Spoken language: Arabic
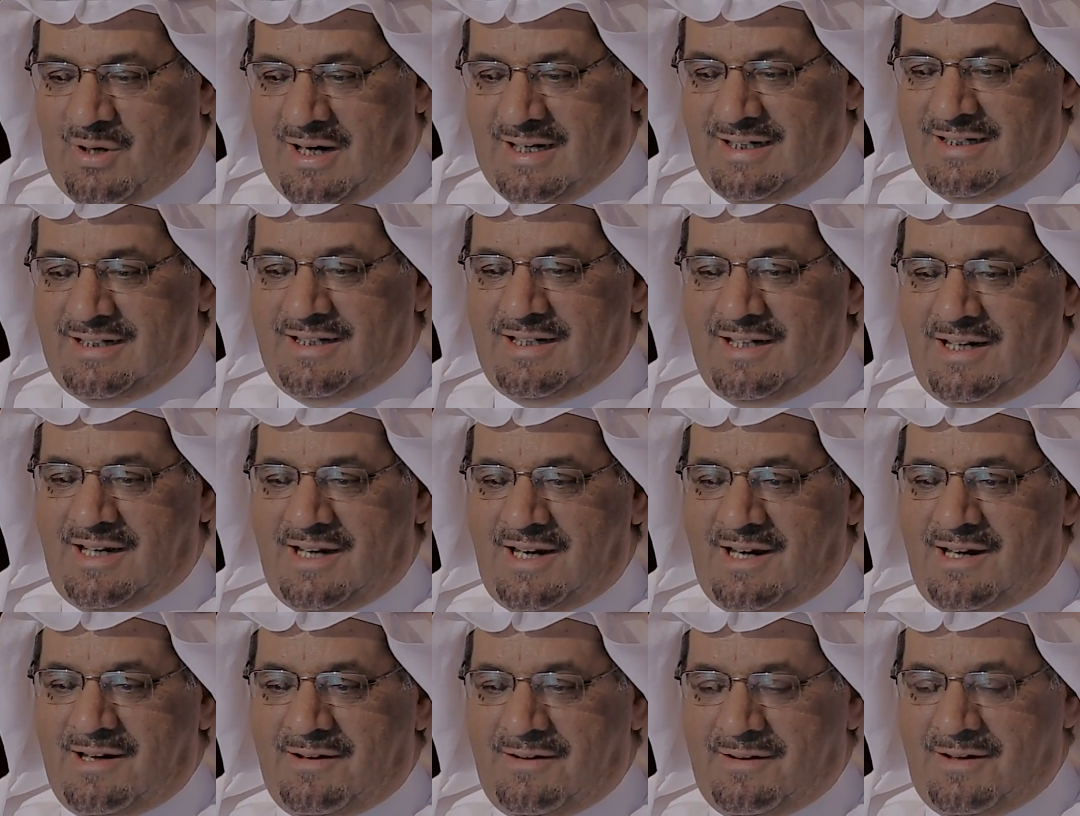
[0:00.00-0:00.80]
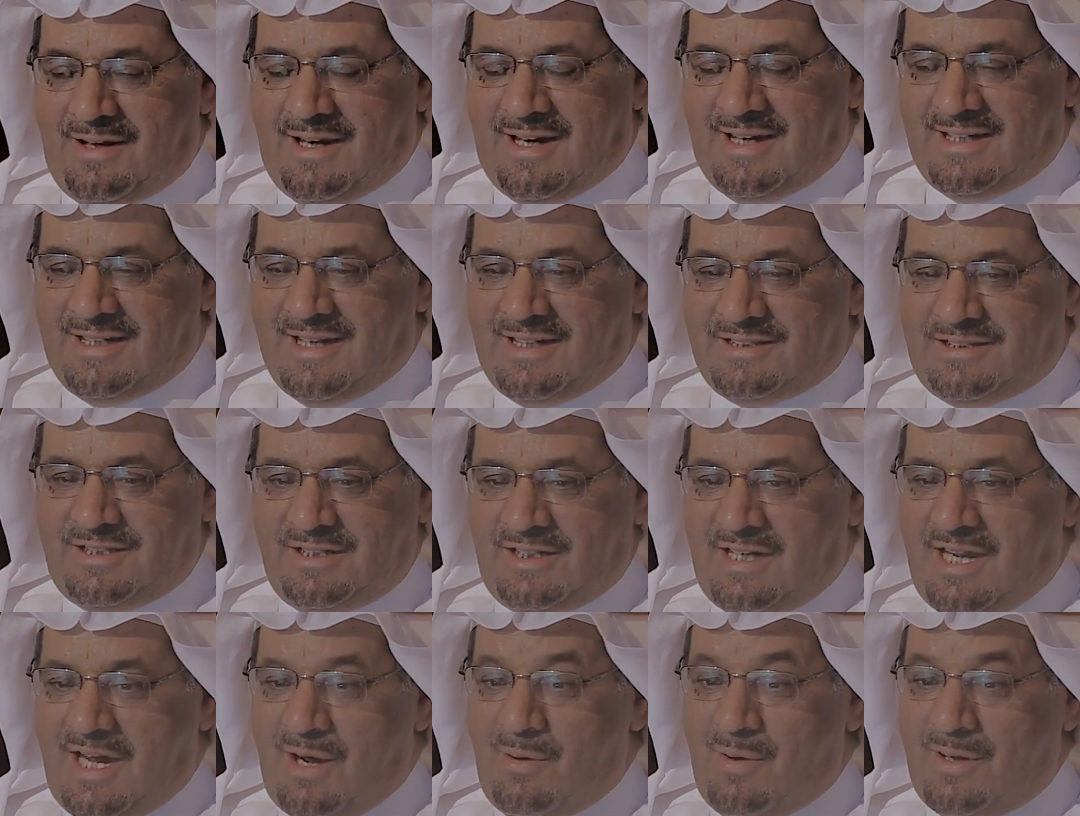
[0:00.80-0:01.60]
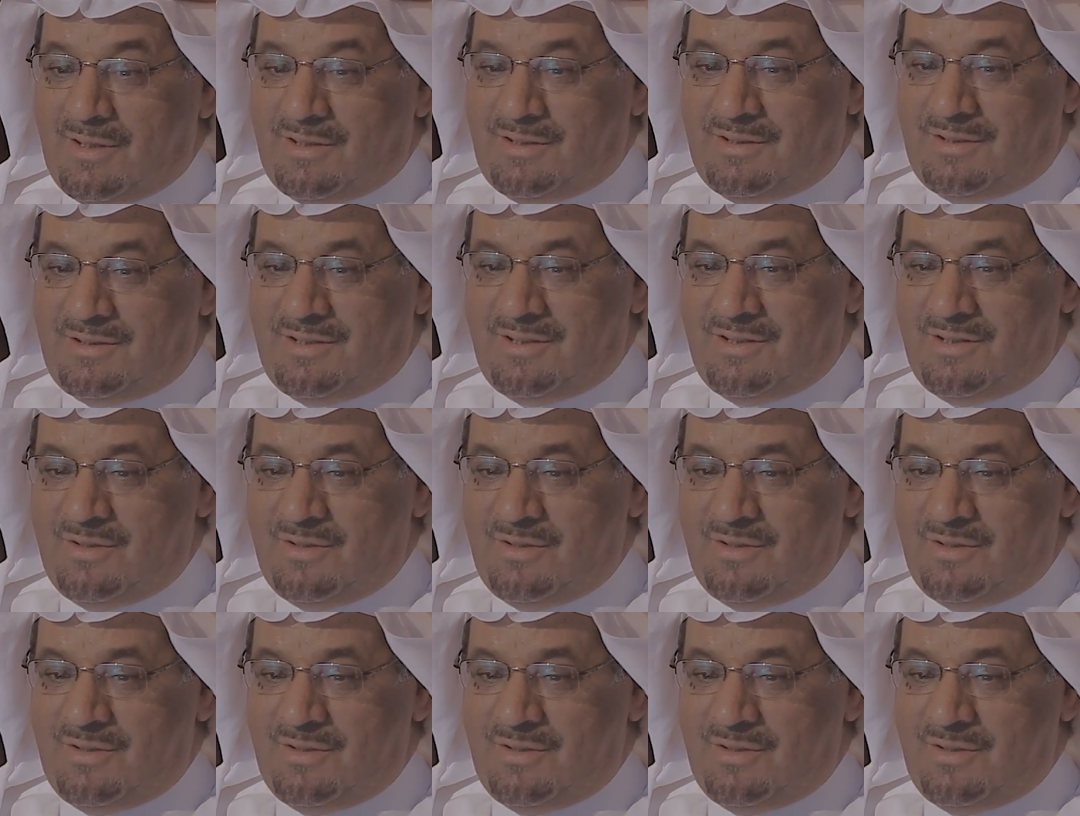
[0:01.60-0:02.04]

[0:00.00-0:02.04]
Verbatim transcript: تعلق على تلاوة